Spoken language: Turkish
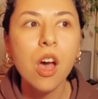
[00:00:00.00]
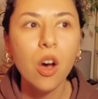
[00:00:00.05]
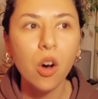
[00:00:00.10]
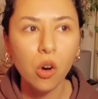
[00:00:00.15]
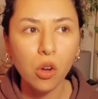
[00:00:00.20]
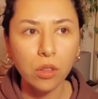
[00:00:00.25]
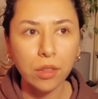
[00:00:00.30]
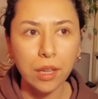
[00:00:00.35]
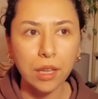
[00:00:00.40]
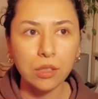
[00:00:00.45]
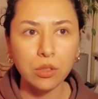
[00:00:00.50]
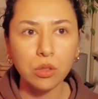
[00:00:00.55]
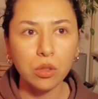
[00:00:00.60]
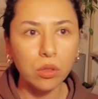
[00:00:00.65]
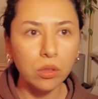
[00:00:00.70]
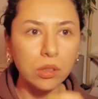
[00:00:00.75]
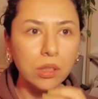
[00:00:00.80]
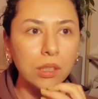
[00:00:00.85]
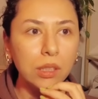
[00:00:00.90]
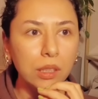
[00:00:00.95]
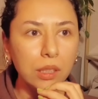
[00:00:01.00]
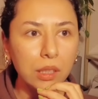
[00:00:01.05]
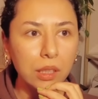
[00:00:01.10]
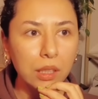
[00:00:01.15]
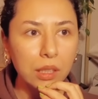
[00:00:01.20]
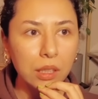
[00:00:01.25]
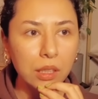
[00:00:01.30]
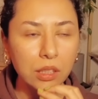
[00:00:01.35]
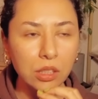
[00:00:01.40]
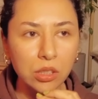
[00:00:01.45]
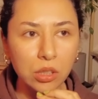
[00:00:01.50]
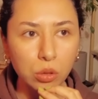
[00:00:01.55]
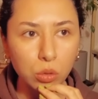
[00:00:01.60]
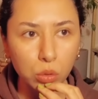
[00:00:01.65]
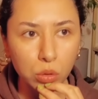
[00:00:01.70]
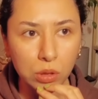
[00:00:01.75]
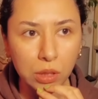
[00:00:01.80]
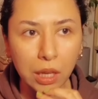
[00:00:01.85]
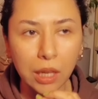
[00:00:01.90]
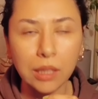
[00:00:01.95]
Ondan sonra e, işte
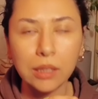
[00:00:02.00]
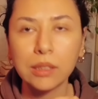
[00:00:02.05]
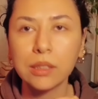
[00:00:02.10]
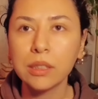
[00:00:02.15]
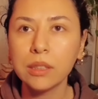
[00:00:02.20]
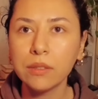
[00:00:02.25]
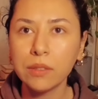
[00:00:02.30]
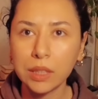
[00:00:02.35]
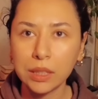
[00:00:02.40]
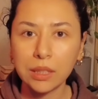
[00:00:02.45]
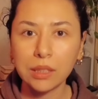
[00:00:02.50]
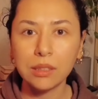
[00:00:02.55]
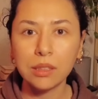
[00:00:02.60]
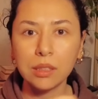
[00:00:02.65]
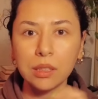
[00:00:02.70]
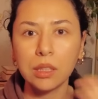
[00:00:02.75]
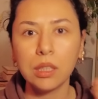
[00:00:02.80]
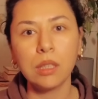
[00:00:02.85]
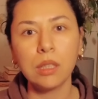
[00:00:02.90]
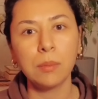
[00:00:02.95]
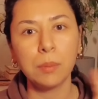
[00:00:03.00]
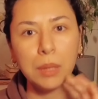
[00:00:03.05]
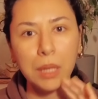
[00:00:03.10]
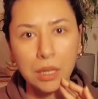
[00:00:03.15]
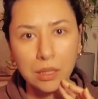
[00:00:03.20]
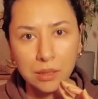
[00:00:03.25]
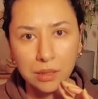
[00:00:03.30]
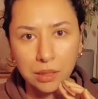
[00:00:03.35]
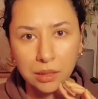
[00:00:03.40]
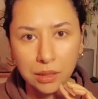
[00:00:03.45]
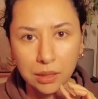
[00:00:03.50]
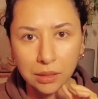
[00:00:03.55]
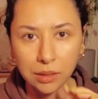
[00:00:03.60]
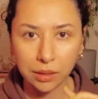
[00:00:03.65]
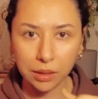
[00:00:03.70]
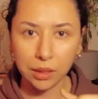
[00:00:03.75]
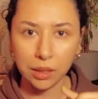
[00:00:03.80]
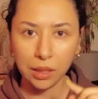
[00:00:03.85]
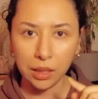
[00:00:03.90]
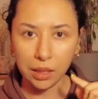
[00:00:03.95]
düzeltti ve dedi ki biraz da dedi
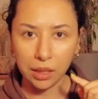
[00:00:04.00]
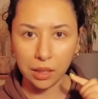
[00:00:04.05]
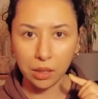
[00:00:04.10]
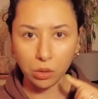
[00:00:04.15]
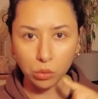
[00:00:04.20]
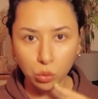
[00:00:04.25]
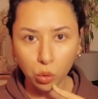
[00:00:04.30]
e,